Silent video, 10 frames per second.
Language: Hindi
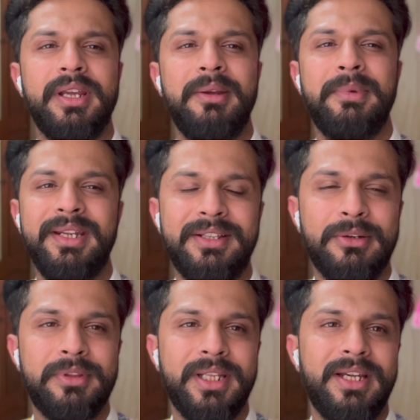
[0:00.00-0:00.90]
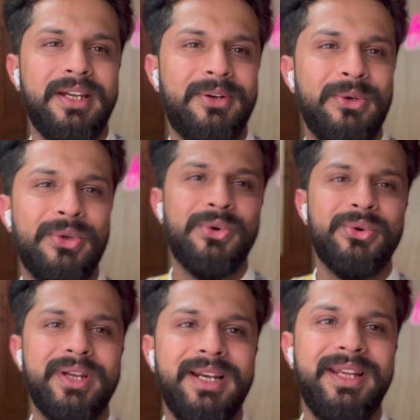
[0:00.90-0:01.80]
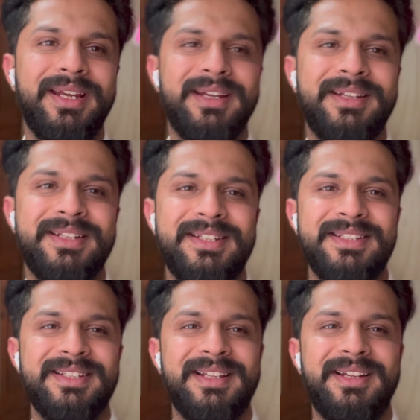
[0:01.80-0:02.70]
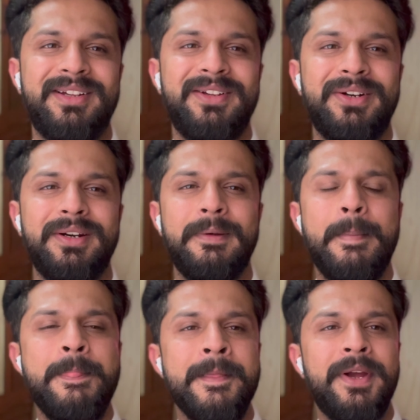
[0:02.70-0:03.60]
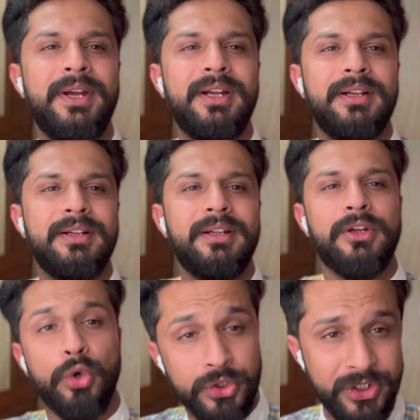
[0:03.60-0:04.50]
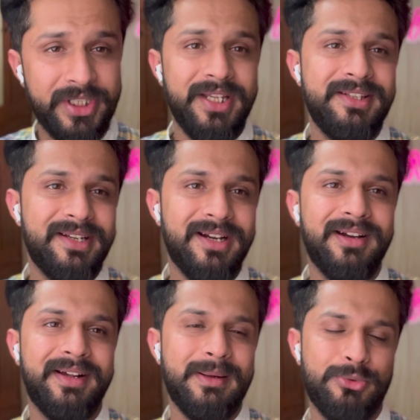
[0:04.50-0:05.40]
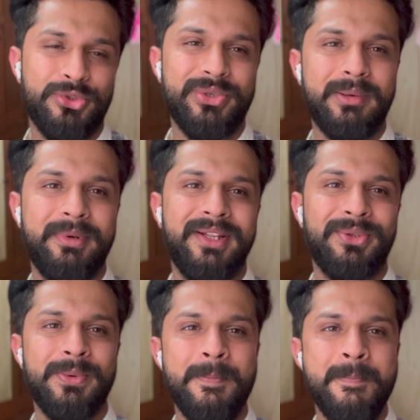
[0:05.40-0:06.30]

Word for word: था ये मेरी तरफ से उन लोगों के लिए और कोशिश कीजिएगा अगर आप कुछ कर पाएँ तो